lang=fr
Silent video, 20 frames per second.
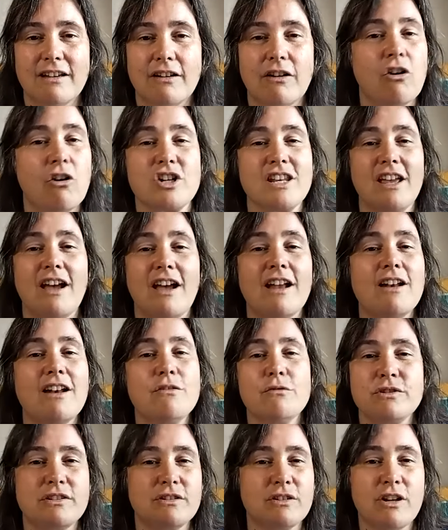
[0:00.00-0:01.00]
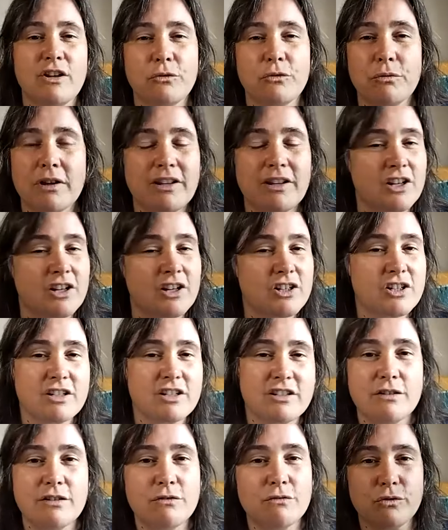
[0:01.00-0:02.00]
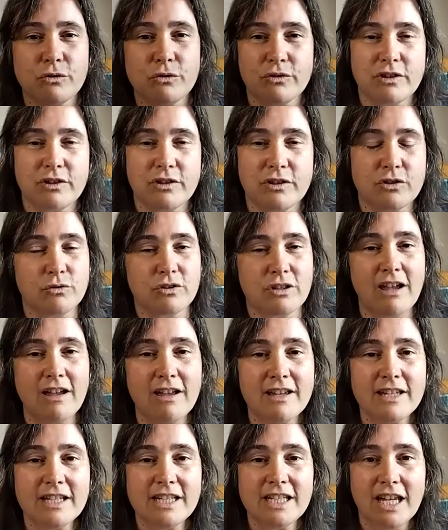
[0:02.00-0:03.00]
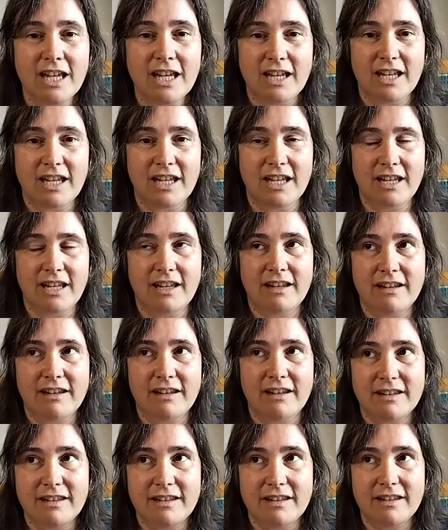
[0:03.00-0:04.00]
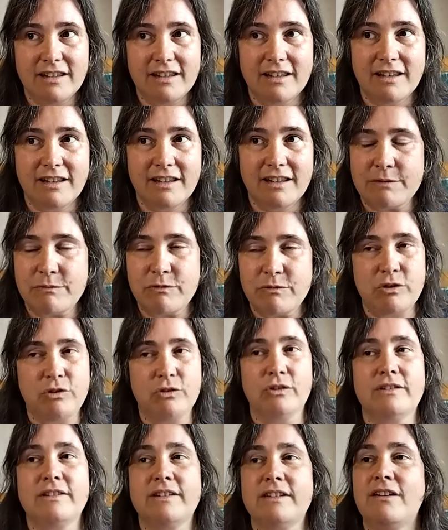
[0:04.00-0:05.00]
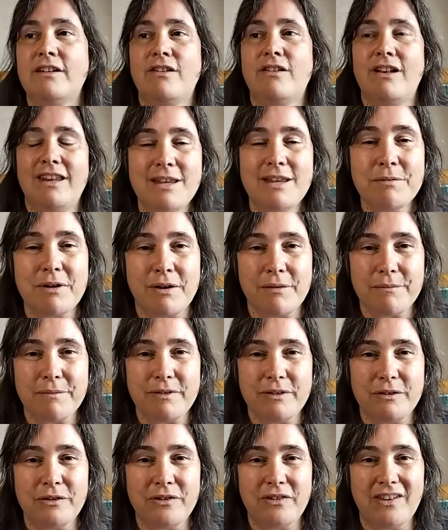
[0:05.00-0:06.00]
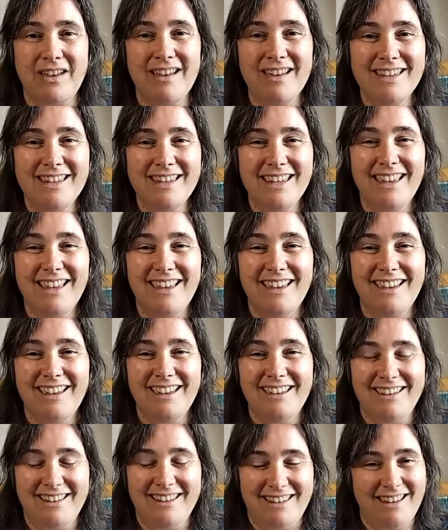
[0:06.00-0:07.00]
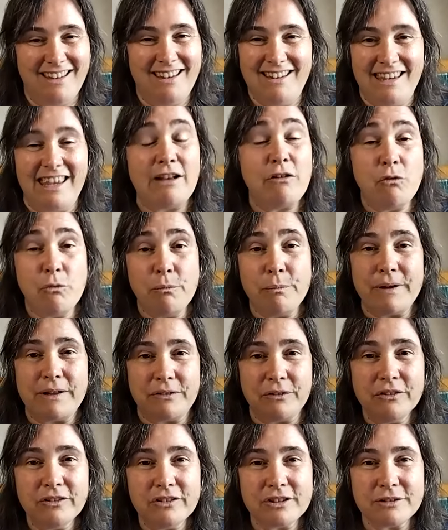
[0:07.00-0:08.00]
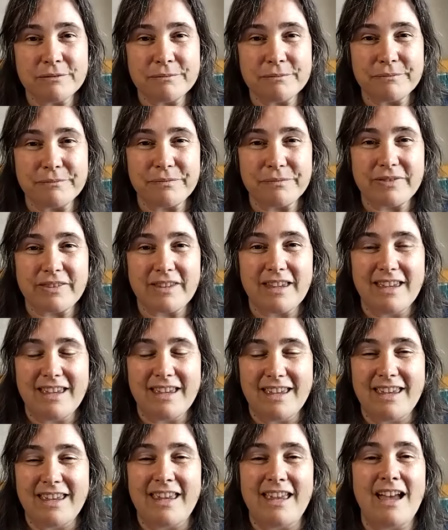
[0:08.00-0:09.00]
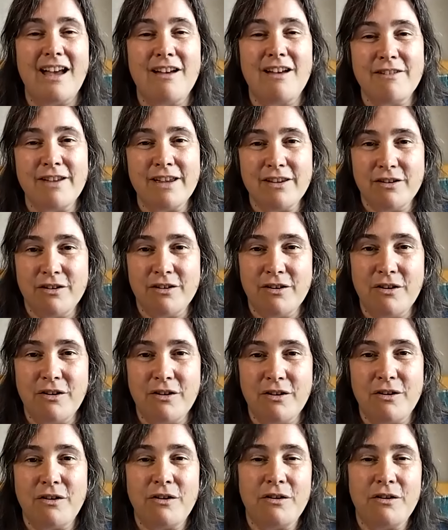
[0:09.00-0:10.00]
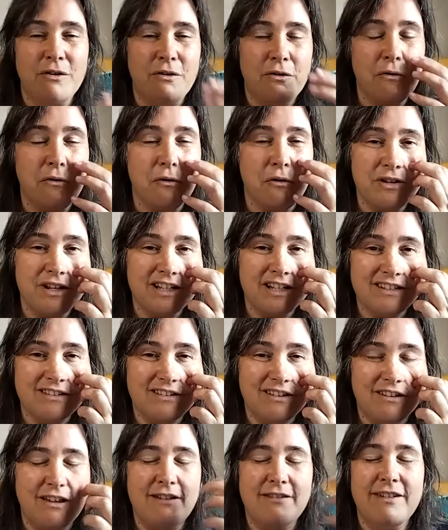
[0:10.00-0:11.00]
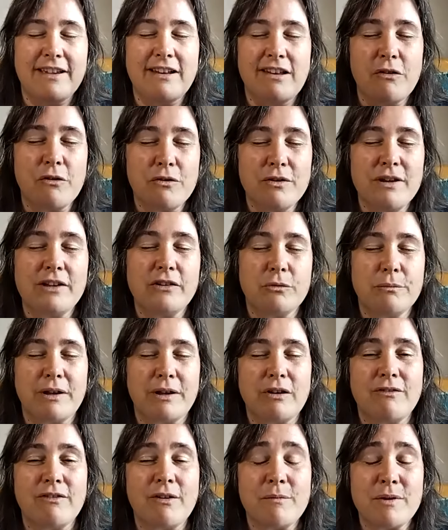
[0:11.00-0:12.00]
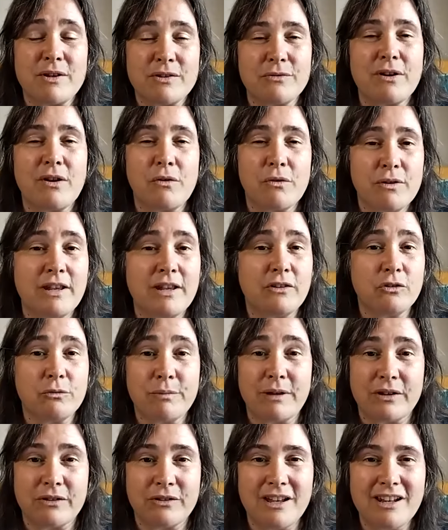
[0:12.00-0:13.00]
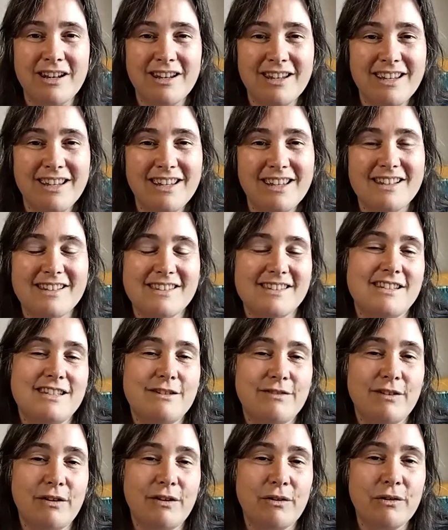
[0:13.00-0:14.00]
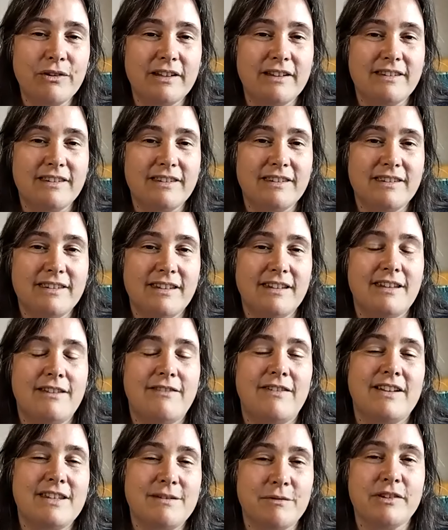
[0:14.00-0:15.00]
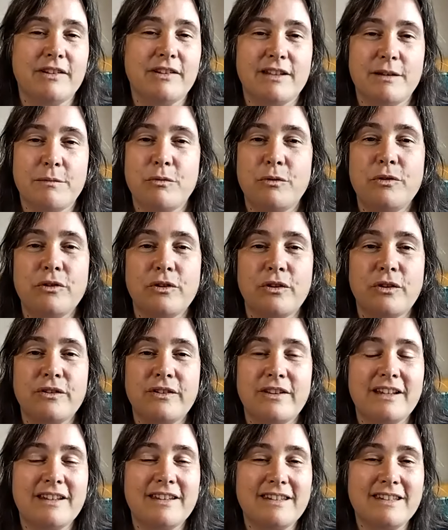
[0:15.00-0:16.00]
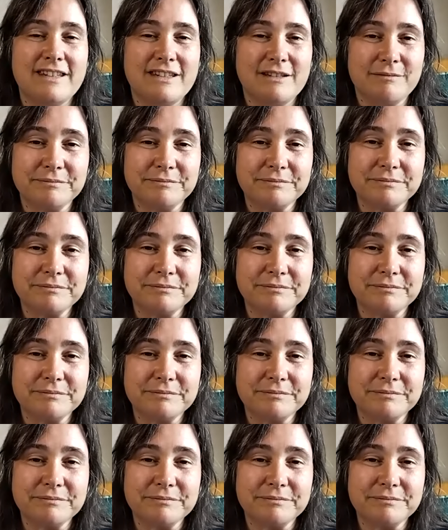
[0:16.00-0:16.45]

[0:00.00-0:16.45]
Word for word: en général ou sur les soins énergétiques ou sur ces choses-là. Et, et, je me suis sentie euh, libre de ça et, compétente. Et avec, euh, le connectif avec la, reconnexion, la formation à la reconnexion personnelle, c'est différent. C'est effectivement, c'était plus euh, technique,